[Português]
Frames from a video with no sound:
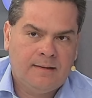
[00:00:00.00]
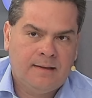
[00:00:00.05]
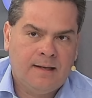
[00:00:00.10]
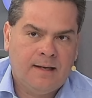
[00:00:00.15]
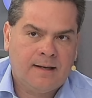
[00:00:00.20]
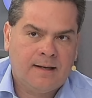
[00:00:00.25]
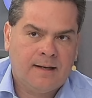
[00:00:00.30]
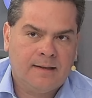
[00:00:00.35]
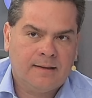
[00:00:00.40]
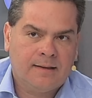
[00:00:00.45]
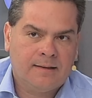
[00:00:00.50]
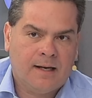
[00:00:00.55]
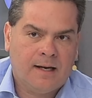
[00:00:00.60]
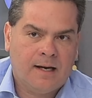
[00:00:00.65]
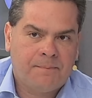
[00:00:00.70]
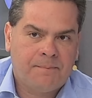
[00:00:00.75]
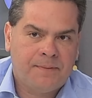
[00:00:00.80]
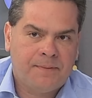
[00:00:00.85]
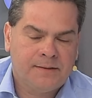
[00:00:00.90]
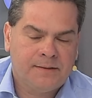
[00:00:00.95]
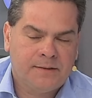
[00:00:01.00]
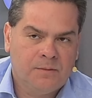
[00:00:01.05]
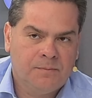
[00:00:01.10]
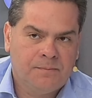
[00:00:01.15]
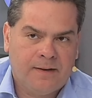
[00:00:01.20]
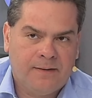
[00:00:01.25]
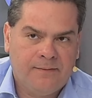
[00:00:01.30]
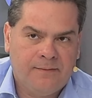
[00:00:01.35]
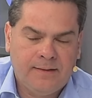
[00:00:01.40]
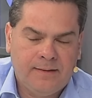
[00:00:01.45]
é, decreta a
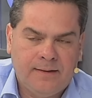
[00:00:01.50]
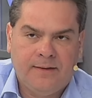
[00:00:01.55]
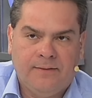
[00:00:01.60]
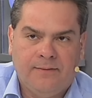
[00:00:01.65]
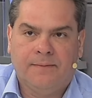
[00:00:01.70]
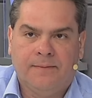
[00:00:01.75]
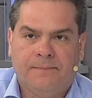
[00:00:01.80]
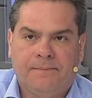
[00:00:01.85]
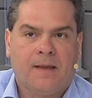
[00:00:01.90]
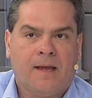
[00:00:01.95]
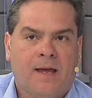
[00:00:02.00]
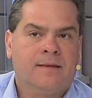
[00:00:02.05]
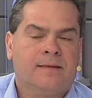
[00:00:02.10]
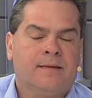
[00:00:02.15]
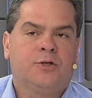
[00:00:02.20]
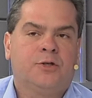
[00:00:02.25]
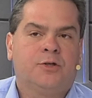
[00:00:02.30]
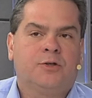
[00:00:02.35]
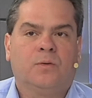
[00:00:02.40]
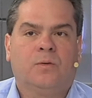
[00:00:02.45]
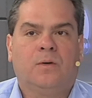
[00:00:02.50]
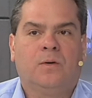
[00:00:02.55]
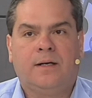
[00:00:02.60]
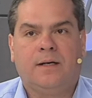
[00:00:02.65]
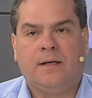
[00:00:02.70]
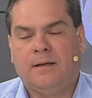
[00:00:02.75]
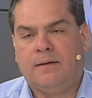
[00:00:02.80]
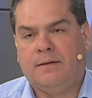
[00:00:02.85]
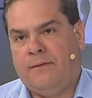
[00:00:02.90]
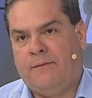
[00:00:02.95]
prisão preventiva. Essa
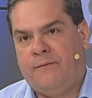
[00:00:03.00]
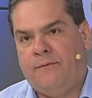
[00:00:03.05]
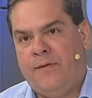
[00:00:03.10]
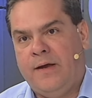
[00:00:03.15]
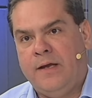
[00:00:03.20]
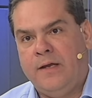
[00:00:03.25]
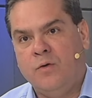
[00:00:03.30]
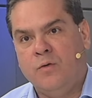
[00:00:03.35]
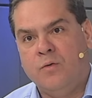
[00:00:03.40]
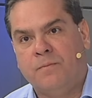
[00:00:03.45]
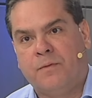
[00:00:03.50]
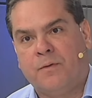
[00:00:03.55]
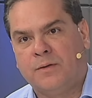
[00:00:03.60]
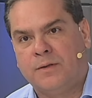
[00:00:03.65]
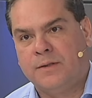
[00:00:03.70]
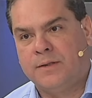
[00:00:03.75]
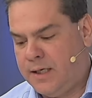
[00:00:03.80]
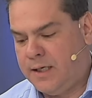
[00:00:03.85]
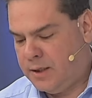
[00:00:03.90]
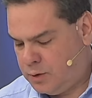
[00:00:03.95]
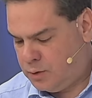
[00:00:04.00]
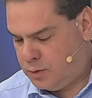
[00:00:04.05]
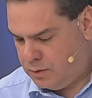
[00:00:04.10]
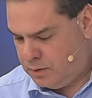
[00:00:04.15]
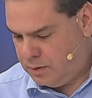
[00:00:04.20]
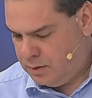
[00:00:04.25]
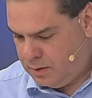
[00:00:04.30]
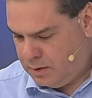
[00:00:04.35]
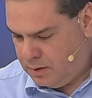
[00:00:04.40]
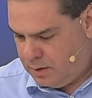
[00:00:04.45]
história veio de um
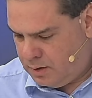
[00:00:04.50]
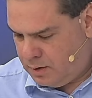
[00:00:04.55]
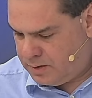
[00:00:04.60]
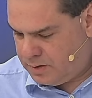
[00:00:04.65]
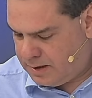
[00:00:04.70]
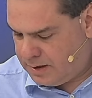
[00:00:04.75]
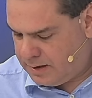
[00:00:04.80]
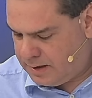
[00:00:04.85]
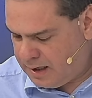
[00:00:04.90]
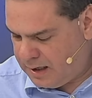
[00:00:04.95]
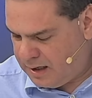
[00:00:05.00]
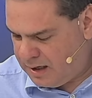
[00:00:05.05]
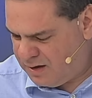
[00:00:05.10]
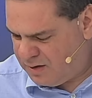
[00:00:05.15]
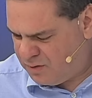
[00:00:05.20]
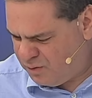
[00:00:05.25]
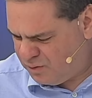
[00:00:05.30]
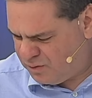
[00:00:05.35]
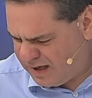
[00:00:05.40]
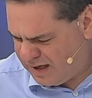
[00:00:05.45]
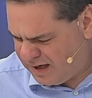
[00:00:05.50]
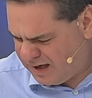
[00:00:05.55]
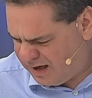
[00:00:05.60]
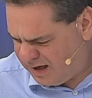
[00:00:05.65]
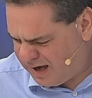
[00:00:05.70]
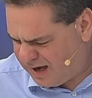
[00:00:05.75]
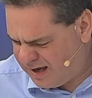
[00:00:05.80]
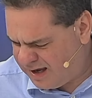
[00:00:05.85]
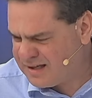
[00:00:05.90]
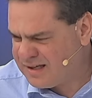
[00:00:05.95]
processo. Eu esqueci,
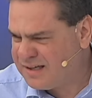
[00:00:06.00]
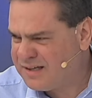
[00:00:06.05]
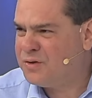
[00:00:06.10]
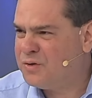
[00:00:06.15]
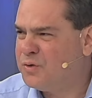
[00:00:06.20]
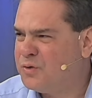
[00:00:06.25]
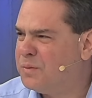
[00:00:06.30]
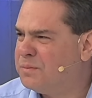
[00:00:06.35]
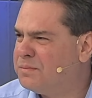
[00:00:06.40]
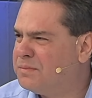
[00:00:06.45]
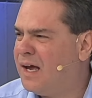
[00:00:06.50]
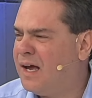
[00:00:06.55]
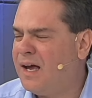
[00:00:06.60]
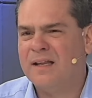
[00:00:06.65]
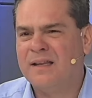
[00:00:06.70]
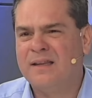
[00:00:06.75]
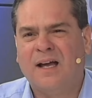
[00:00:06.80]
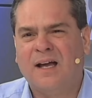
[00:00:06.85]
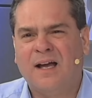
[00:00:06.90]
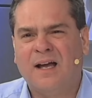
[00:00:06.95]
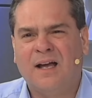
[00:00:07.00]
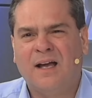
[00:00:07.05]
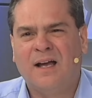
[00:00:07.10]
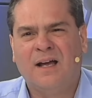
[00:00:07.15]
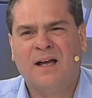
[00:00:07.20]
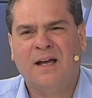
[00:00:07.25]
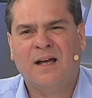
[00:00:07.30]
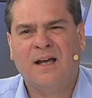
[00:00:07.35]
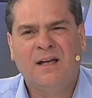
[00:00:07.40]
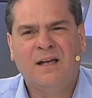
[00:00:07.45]
escutei, é, esqueci o nome da,
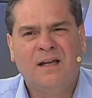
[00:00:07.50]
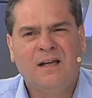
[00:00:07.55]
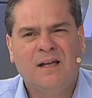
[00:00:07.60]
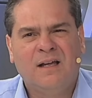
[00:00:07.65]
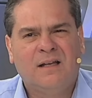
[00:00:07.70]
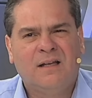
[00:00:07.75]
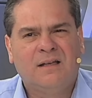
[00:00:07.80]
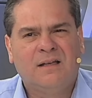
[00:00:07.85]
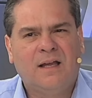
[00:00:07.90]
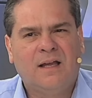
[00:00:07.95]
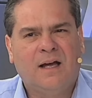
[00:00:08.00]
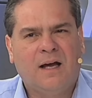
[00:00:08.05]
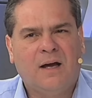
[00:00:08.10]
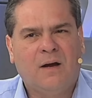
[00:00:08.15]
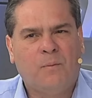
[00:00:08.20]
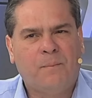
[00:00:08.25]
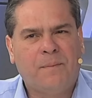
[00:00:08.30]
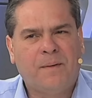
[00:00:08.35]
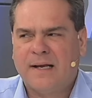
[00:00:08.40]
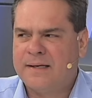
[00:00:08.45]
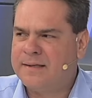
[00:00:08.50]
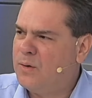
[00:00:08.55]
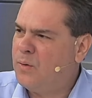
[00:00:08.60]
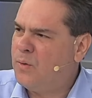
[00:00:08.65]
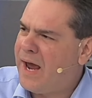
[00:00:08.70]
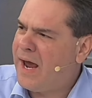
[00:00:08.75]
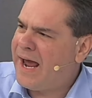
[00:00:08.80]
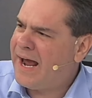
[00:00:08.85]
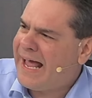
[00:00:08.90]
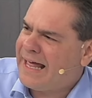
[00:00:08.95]
da da
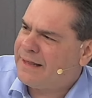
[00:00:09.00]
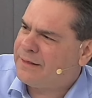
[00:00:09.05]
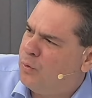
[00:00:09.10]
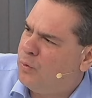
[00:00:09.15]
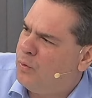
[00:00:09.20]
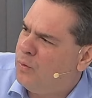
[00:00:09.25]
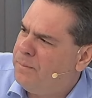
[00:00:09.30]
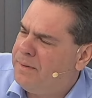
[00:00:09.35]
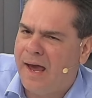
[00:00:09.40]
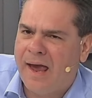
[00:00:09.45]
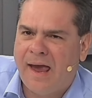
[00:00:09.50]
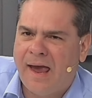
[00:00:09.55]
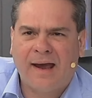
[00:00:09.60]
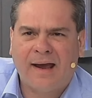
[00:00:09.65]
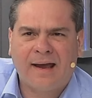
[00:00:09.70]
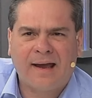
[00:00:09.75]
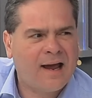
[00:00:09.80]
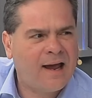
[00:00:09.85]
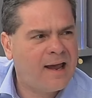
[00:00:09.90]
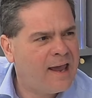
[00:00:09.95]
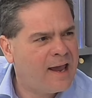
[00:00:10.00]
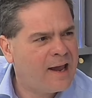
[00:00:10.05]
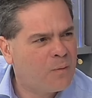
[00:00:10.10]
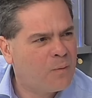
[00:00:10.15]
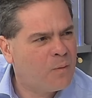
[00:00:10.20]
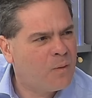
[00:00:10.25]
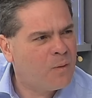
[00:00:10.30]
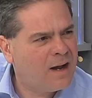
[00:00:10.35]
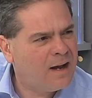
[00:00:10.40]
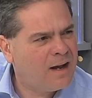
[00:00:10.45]
Operação Hecatombe, é, é,
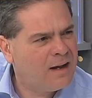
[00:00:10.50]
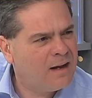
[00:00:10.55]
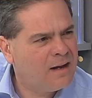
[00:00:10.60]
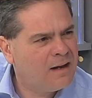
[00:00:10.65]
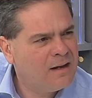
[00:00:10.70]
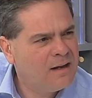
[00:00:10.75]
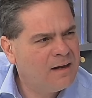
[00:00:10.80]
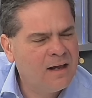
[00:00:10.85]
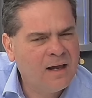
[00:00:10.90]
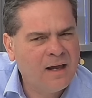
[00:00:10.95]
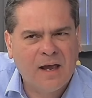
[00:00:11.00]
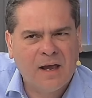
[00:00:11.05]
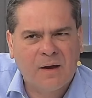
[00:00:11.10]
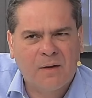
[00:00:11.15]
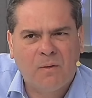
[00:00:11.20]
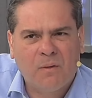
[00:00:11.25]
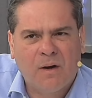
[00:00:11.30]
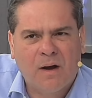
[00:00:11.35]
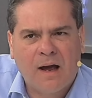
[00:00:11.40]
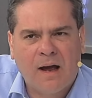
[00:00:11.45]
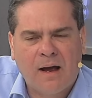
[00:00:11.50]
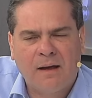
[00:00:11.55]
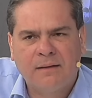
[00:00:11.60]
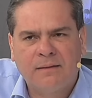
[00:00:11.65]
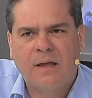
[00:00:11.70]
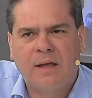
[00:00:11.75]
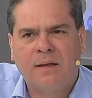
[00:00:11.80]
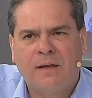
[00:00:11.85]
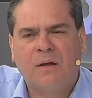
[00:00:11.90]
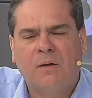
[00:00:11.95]
é com a.
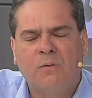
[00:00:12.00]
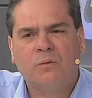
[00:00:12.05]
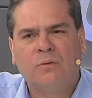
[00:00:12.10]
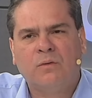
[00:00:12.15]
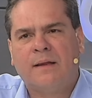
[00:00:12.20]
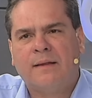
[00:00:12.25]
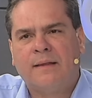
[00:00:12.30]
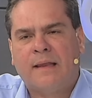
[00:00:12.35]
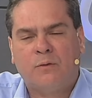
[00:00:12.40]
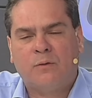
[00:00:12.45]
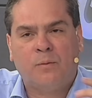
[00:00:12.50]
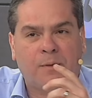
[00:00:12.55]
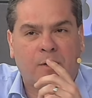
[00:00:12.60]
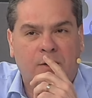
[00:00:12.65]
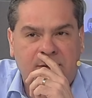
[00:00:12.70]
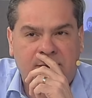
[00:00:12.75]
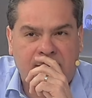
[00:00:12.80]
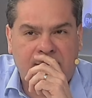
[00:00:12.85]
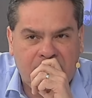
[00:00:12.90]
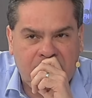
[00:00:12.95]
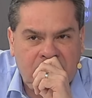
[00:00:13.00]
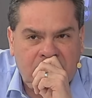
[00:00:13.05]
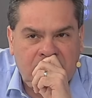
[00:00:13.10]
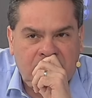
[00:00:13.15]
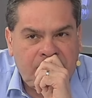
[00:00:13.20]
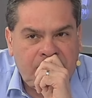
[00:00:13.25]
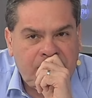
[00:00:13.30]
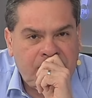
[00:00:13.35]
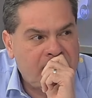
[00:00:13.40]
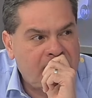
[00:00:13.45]
É tem, tem um, da, do processo.
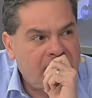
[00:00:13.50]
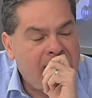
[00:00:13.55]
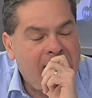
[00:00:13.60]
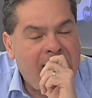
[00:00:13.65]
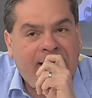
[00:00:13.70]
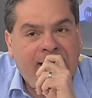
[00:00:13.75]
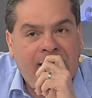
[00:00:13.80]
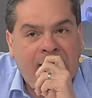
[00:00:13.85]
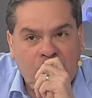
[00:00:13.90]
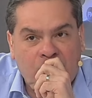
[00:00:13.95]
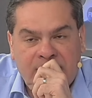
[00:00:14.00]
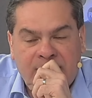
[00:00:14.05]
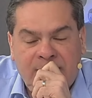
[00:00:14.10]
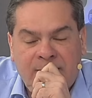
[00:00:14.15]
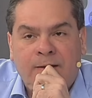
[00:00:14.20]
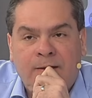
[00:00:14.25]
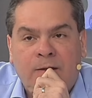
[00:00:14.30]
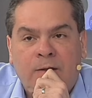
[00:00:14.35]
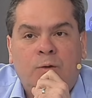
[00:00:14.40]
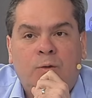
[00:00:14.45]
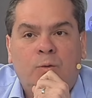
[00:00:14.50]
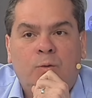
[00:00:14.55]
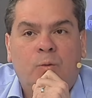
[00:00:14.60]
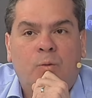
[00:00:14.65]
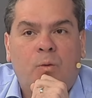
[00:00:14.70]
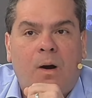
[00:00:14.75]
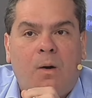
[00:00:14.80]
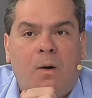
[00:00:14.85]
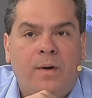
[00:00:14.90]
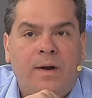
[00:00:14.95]
Aqueronte. Aqueronte.
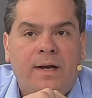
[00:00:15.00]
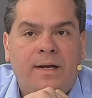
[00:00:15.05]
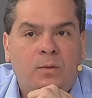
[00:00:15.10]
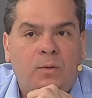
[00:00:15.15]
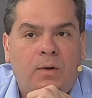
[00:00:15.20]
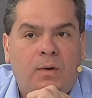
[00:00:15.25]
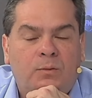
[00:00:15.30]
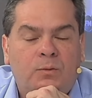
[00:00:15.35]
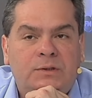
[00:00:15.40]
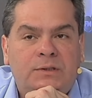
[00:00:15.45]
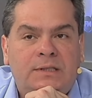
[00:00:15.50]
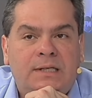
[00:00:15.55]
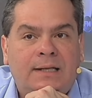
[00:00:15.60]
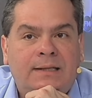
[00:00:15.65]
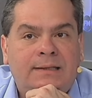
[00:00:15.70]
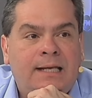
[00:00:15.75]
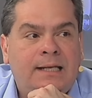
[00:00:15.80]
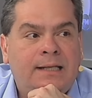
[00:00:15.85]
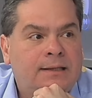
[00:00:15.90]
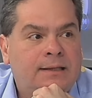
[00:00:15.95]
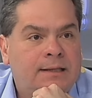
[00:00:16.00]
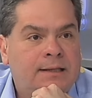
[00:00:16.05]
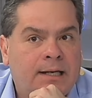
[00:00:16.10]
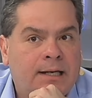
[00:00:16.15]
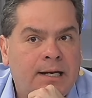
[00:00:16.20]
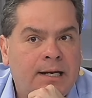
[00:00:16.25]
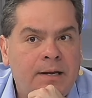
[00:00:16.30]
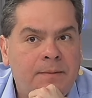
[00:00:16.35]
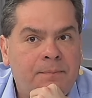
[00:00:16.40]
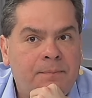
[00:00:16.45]
No qual o Endo é acusado de
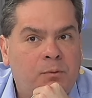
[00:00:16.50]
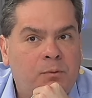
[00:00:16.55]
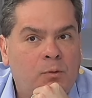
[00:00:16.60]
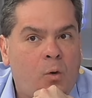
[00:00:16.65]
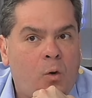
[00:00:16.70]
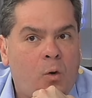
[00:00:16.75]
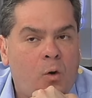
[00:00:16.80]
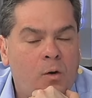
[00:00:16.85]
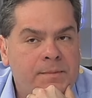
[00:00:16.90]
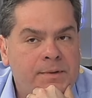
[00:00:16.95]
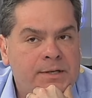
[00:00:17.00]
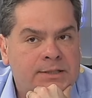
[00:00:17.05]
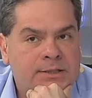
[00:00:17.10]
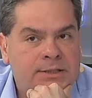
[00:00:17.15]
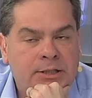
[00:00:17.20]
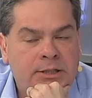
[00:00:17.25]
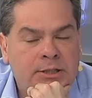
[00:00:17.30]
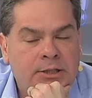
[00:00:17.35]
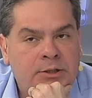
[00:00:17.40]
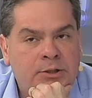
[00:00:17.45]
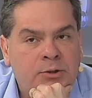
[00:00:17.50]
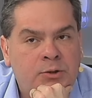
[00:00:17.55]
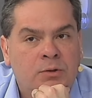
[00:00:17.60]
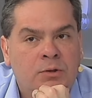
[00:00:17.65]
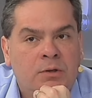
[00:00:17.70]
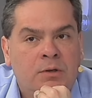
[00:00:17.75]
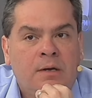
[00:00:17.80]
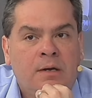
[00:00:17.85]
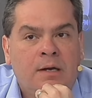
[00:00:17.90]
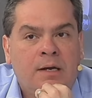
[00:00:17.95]
triplo
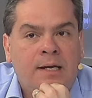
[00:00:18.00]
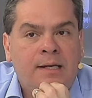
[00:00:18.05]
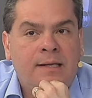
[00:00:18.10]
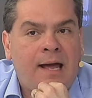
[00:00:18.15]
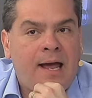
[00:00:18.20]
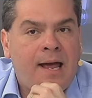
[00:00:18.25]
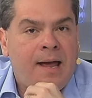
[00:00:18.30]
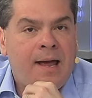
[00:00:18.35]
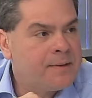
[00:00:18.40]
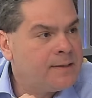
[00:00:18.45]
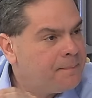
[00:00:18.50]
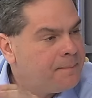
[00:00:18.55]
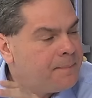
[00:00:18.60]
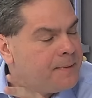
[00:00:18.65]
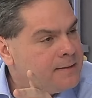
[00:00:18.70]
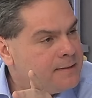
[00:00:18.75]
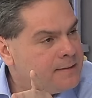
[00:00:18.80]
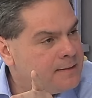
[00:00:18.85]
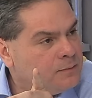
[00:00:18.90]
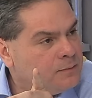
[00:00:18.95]
homicídio. E na época da